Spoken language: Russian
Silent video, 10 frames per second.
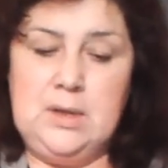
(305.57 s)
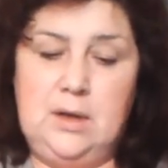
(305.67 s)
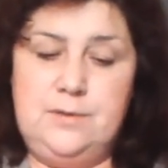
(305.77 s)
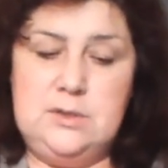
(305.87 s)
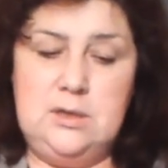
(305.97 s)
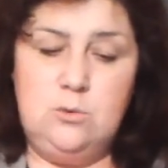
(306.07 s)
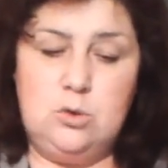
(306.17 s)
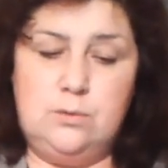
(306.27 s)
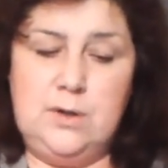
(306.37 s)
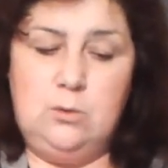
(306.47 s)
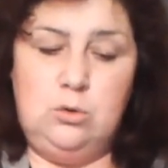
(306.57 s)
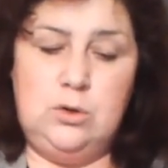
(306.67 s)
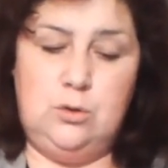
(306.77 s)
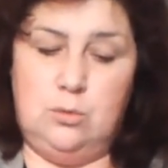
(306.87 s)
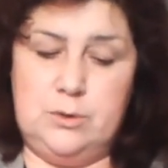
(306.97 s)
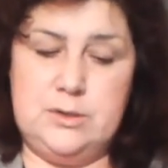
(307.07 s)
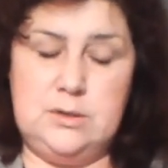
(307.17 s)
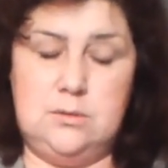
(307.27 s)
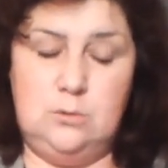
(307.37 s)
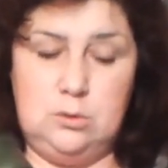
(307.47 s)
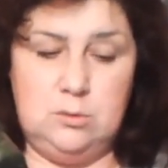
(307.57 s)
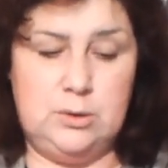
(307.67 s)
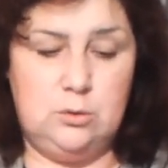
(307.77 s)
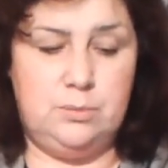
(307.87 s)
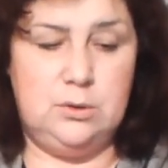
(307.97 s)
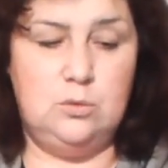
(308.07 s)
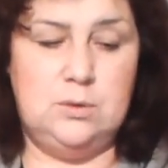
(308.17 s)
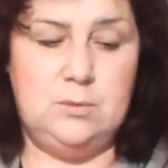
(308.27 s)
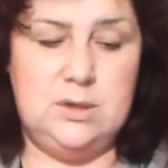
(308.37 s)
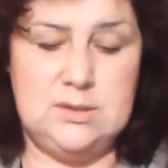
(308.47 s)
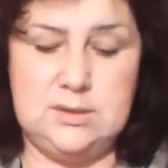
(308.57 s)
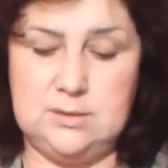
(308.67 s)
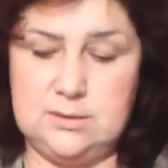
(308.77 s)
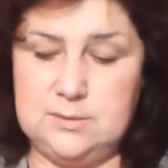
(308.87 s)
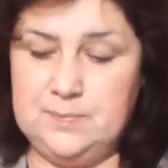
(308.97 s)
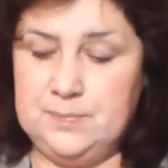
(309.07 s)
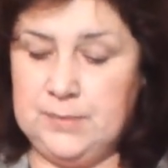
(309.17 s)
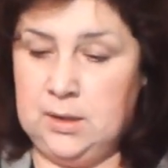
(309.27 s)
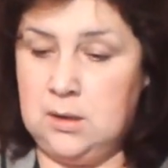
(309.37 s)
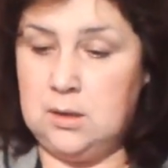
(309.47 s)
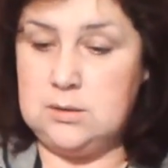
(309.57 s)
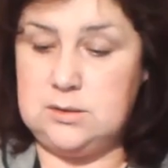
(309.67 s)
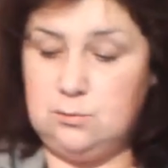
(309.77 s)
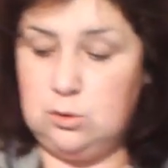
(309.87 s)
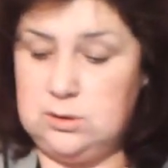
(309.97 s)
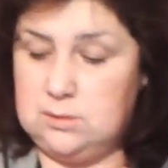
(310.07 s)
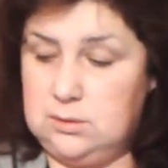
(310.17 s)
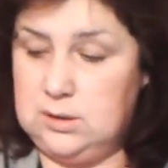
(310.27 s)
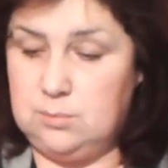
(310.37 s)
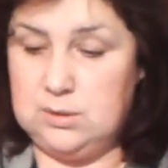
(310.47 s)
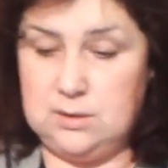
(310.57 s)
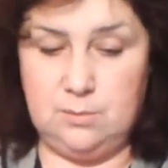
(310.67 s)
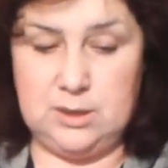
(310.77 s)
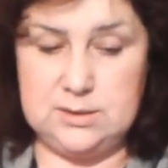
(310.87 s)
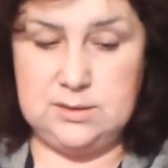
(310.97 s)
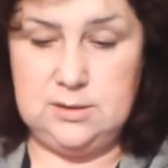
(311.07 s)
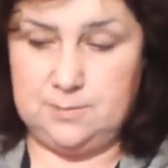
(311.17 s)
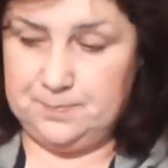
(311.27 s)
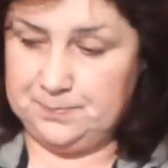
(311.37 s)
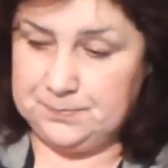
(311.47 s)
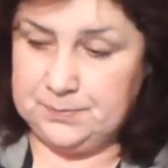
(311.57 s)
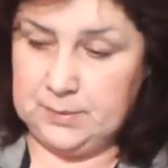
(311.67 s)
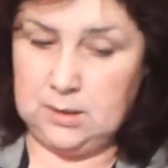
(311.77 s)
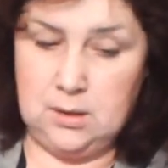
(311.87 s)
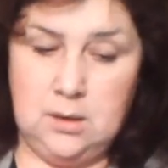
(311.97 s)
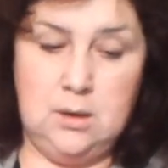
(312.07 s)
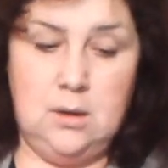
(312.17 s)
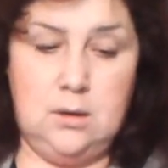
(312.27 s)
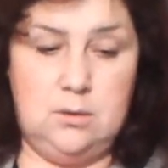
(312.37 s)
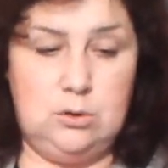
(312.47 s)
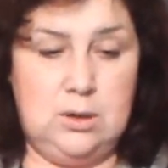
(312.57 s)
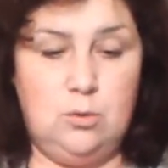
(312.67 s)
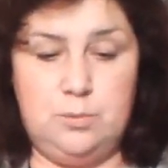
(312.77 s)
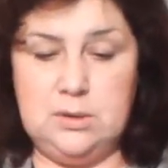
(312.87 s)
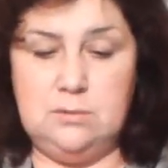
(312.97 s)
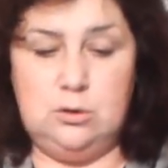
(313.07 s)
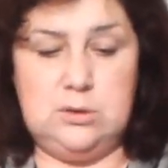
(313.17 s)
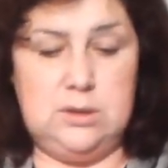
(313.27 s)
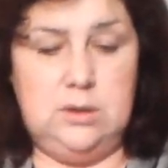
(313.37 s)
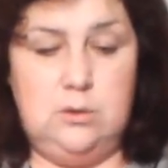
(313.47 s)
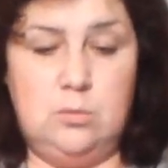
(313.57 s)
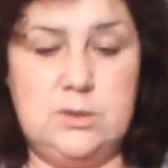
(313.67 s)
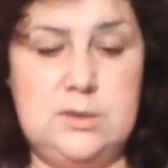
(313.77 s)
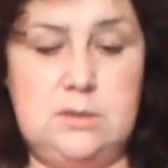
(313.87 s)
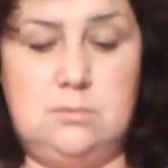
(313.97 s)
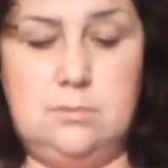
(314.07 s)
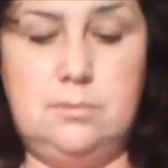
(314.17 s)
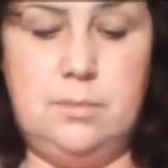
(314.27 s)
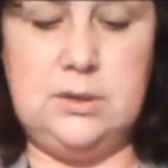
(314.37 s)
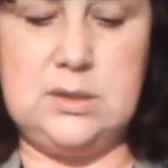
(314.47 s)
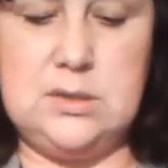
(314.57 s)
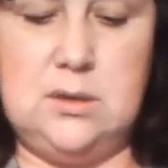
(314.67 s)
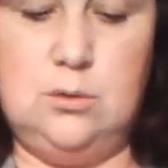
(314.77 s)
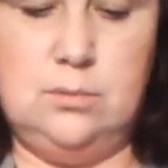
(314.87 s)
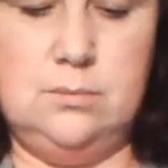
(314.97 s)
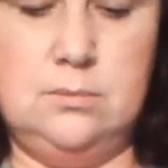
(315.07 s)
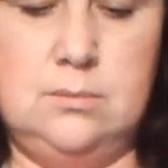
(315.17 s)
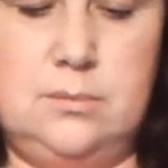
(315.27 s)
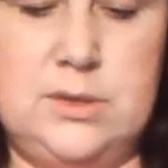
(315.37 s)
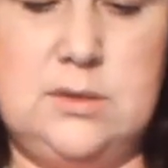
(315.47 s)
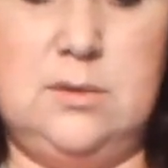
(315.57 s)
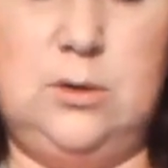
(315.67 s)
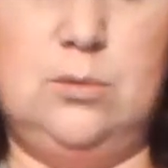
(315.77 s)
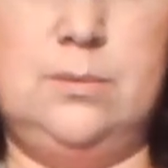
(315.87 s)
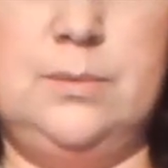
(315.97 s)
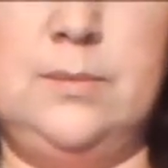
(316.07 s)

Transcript: А фитили уже вот в какую-то емкость. Но это мы потом придумали, как сделать. Сегодня я была в магазине. И вот я купила вот такие емкости в рассаду под свою.